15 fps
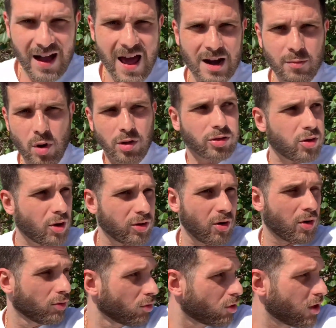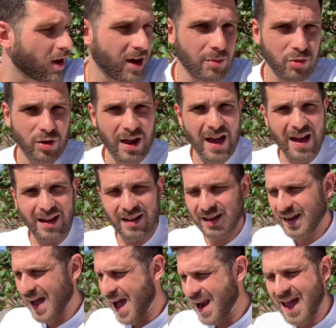Cara, mó solzão. Quando chegamos lá,
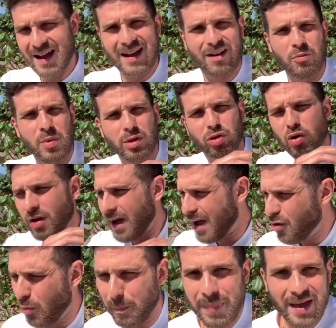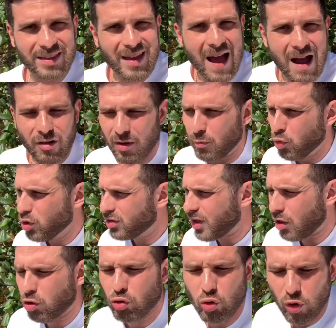caraca, começou a cair um pé d'água,
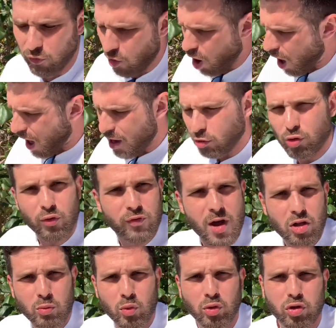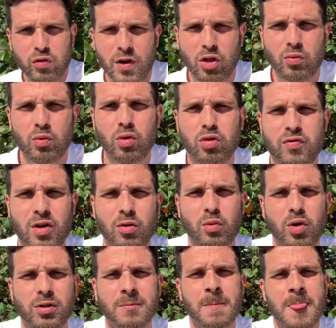muita chuva. Ah, chovendo muito, chovendo muito, chovendo
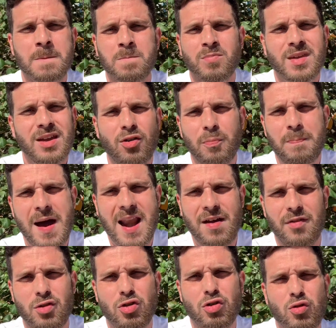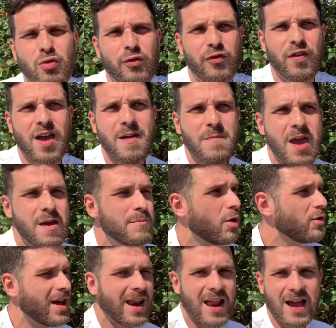muito. E não parava de chover, meu
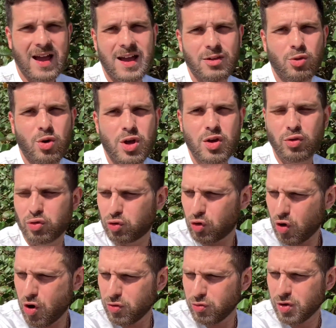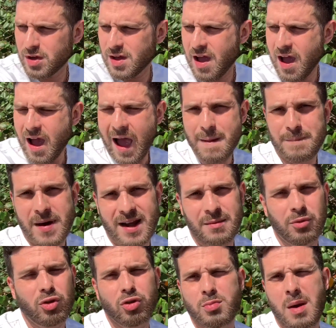irmão ia alagando o rio todo. Aí
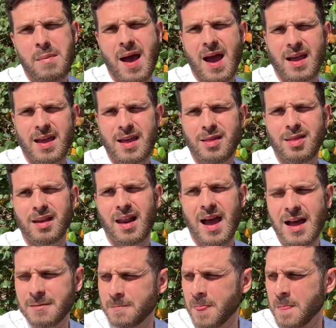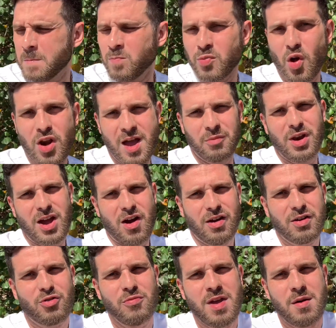paramos numa marquise lá. Eu lembro
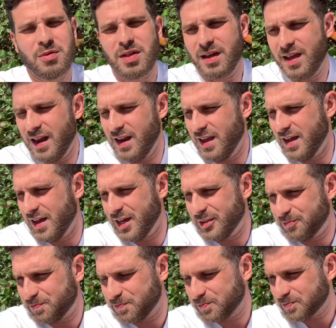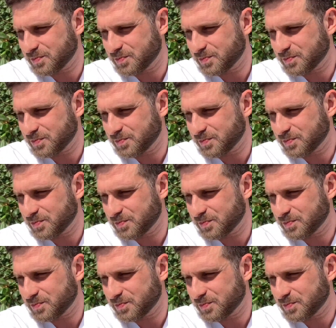legal que comíamos aquele...